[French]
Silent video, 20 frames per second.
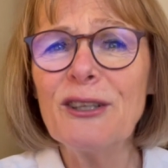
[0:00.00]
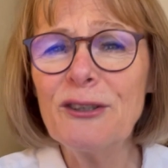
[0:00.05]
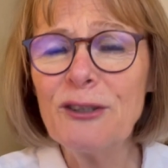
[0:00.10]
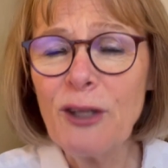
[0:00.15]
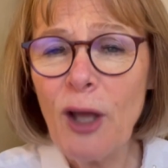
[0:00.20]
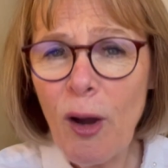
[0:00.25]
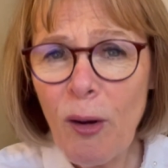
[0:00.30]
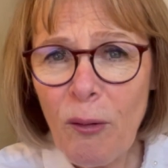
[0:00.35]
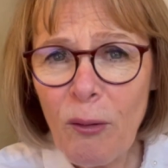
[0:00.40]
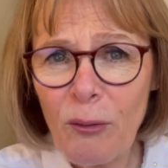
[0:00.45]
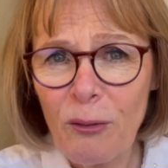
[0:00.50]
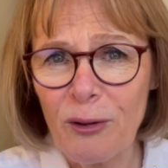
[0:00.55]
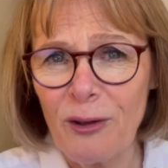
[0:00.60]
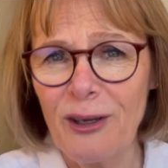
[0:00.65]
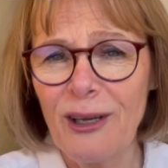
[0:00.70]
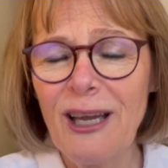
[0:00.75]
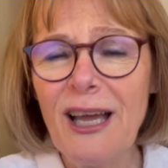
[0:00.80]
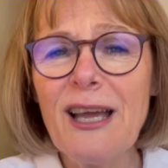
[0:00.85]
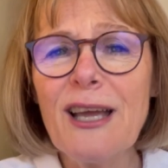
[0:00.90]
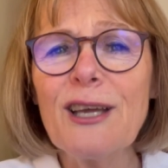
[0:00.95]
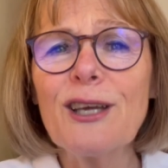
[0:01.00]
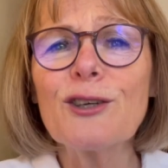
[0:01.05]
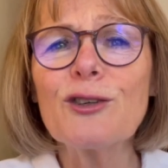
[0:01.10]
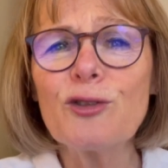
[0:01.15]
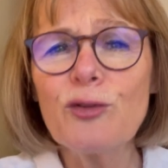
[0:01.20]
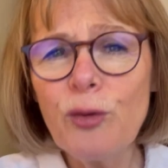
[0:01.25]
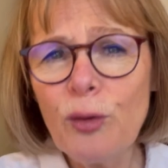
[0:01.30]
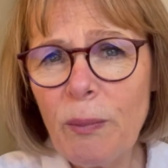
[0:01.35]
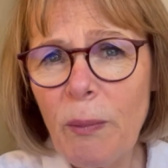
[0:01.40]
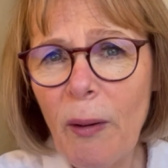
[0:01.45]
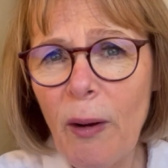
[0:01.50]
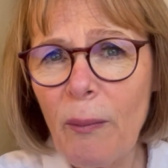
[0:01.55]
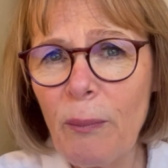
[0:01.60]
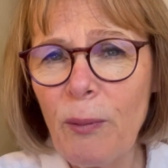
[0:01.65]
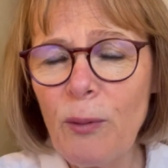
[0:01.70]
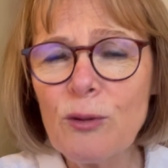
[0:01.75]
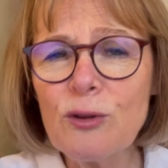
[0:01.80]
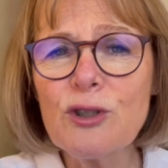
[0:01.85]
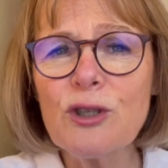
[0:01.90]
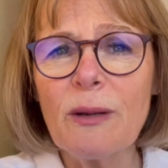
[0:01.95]
Donc, je vous
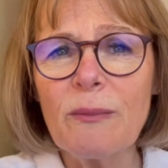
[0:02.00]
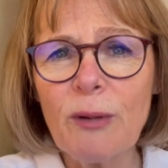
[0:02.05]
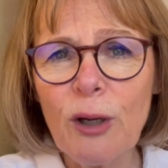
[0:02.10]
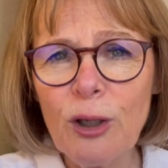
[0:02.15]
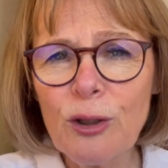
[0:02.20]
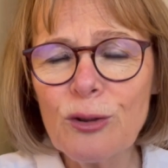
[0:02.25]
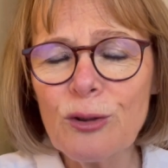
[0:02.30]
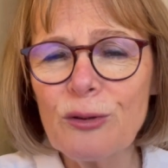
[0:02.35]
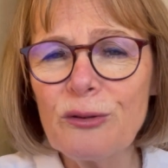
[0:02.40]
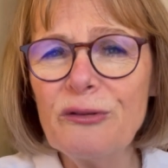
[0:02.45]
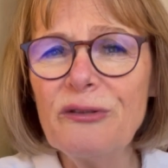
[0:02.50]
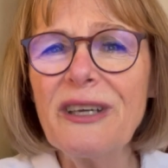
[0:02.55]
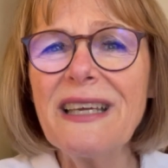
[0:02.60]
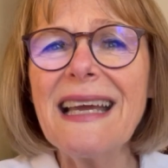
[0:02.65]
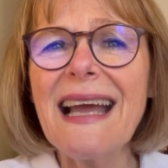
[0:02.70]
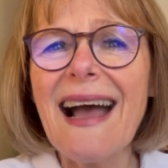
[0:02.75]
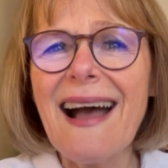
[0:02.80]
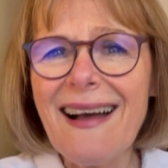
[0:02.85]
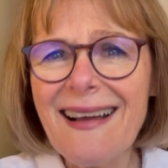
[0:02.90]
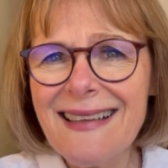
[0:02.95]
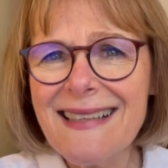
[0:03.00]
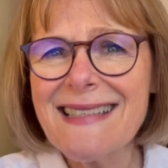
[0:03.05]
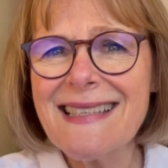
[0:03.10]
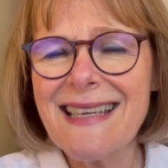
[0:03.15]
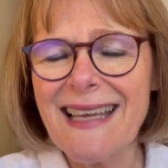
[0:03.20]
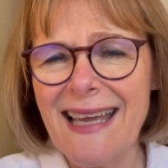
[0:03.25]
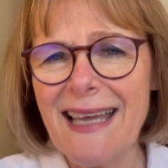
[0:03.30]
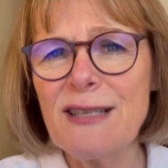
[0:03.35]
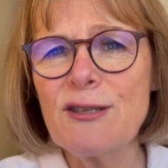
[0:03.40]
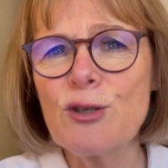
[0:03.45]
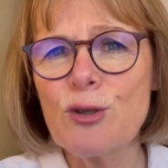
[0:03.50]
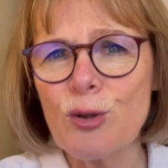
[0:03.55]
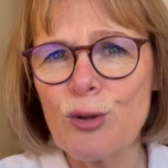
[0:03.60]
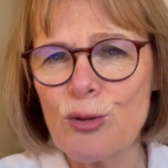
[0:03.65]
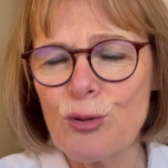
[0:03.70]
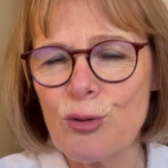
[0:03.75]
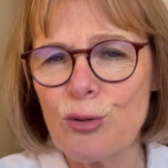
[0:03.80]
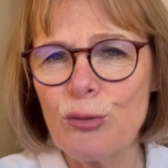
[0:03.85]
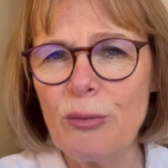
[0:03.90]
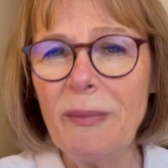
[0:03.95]
propose de me retrouver en direct sur
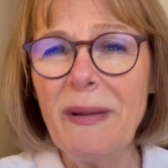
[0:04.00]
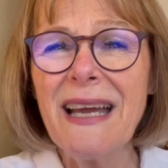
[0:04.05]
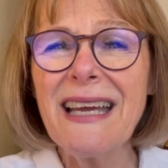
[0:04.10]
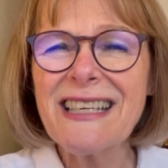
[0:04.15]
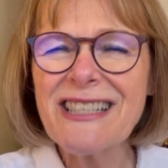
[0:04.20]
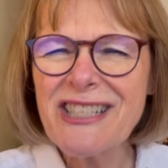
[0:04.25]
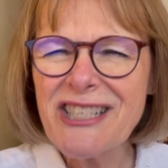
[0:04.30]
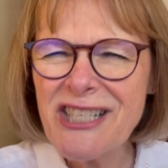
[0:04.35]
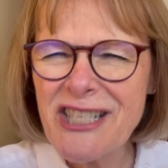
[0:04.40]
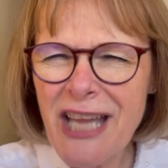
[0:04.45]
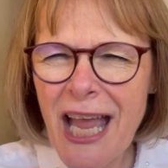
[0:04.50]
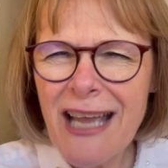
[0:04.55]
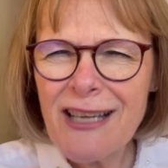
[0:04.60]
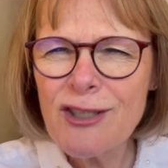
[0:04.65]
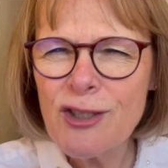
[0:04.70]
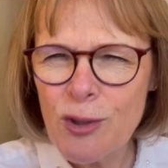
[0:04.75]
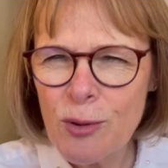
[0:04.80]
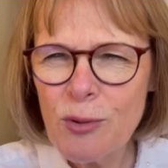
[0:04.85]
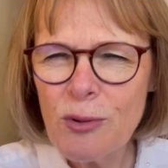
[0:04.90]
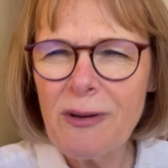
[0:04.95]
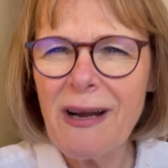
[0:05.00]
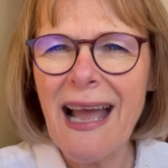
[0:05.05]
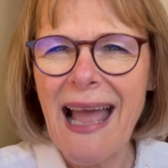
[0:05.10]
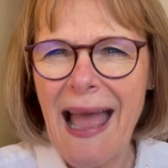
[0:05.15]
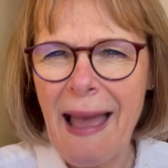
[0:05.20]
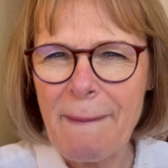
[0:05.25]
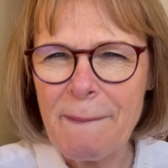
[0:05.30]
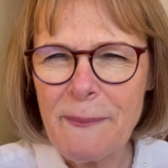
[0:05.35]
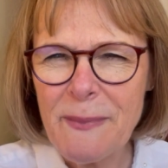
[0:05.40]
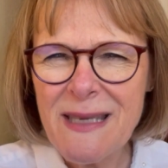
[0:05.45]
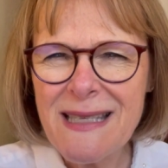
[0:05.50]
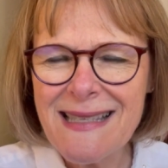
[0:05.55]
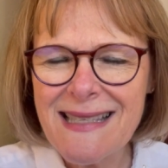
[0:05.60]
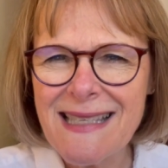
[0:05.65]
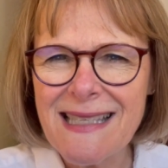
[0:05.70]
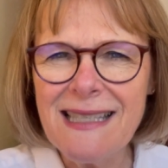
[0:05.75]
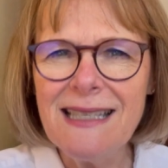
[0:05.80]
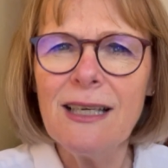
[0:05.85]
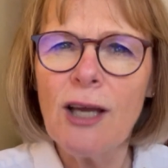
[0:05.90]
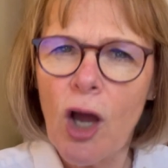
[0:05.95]
Zoom chaque jour à
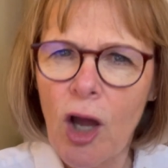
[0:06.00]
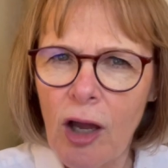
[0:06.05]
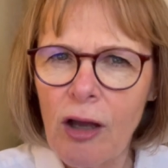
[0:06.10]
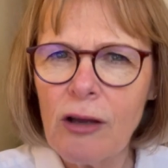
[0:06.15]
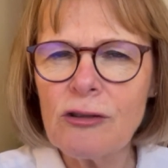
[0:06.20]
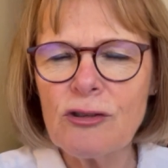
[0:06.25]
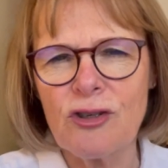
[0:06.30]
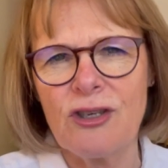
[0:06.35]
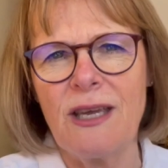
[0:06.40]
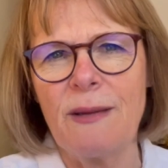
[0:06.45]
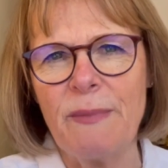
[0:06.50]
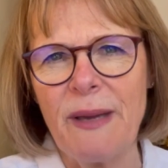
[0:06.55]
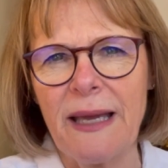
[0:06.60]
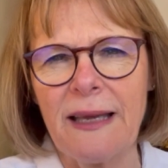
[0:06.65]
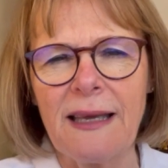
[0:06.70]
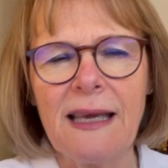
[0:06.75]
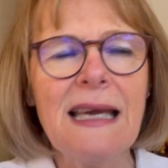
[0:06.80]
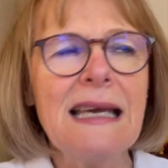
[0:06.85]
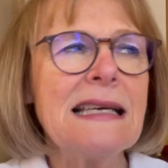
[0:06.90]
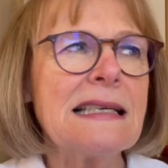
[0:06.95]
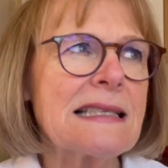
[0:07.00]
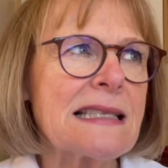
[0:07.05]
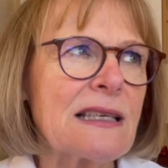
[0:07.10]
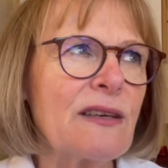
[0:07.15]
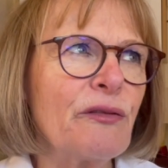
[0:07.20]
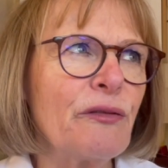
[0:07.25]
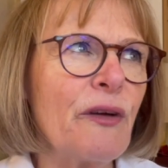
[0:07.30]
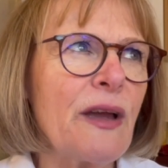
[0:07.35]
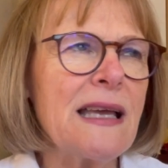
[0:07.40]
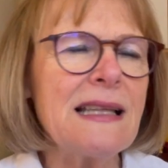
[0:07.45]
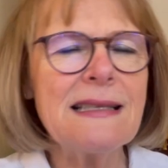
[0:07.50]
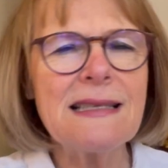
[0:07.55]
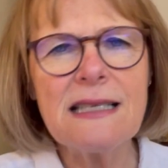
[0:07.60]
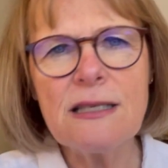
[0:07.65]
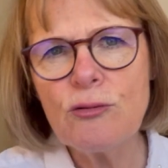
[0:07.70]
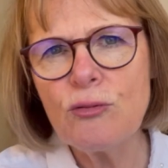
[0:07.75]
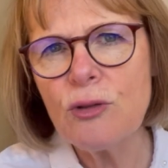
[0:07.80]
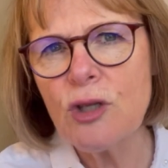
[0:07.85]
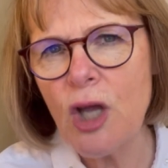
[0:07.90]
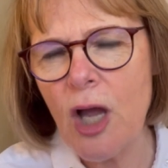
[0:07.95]
midi, heure du Québec, ce qui fait
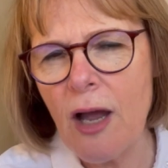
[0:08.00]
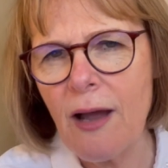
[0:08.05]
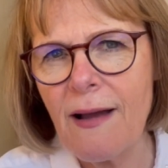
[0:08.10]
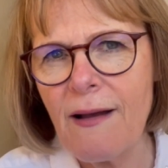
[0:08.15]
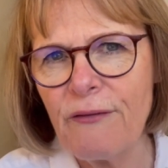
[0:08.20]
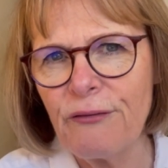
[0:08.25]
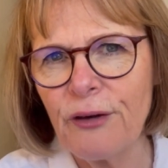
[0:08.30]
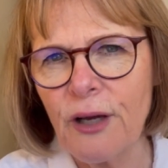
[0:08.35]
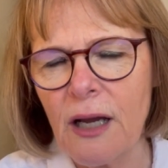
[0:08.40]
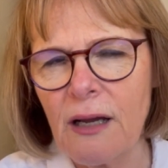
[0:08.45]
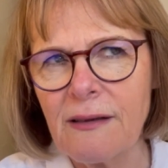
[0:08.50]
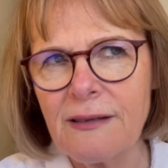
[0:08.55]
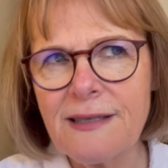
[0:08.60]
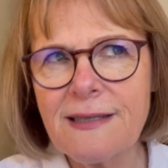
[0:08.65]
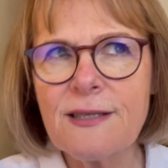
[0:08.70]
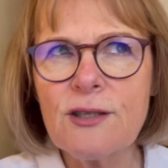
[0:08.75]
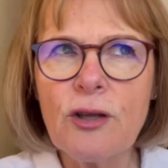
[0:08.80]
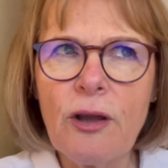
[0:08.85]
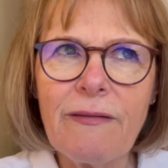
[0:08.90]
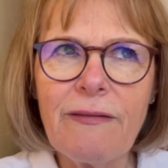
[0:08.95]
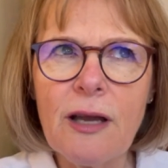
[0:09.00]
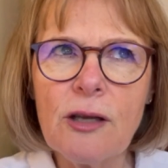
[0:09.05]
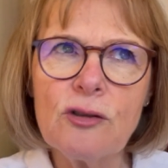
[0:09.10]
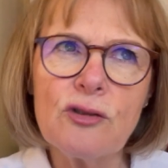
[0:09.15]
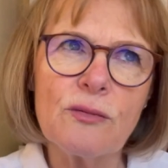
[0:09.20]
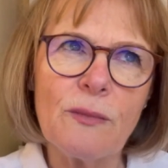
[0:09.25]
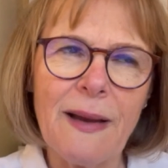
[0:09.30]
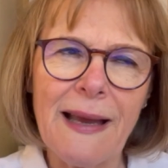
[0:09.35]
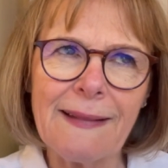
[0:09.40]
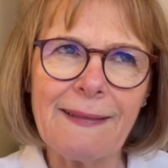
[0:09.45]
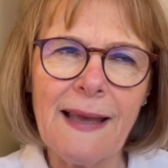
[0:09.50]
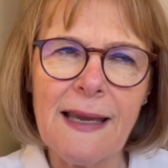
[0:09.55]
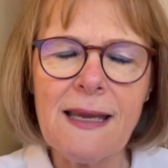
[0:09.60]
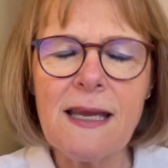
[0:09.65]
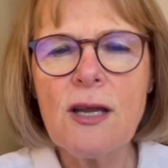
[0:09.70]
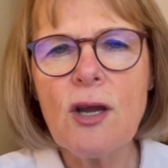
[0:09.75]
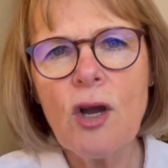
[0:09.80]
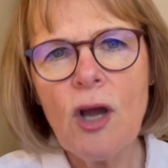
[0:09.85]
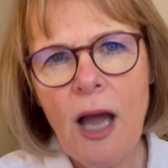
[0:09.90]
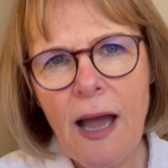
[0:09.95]
18 h en France, 9 h du matin
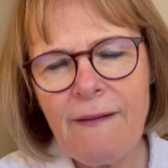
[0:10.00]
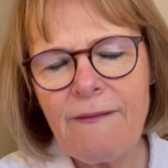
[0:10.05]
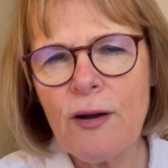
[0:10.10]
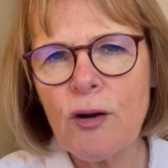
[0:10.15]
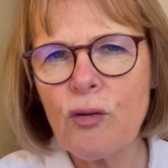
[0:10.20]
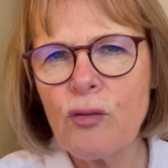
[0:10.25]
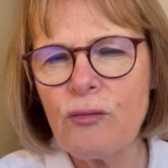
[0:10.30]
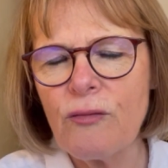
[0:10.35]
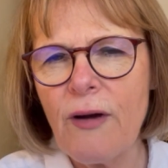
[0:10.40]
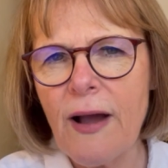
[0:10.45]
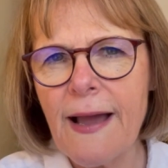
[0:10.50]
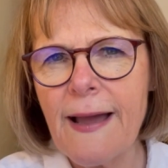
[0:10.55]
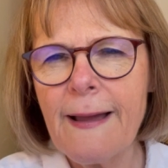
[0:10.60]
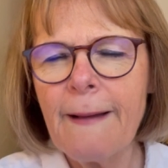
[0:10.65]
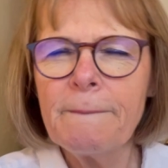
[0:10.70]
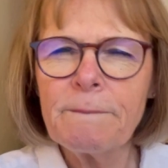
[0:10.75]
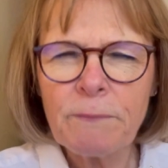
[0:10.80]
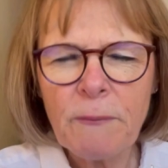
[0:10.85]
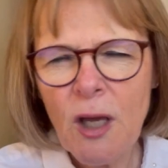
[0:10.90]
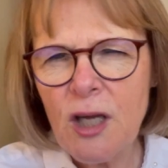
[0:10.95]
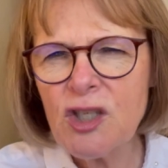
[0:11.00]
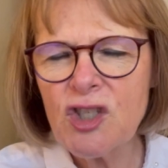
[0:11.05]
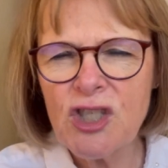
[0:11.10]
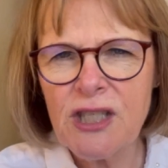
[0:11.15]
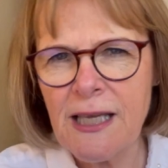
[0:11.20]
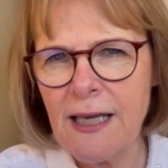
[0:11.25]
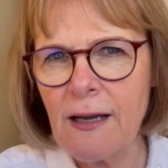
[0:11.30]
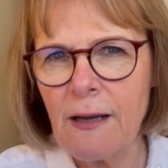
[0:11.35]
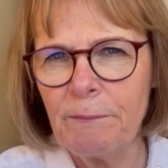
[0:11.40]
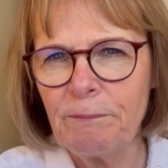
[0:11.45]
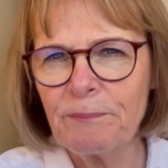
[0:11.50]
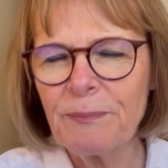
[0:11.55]
à Vancouver, etc.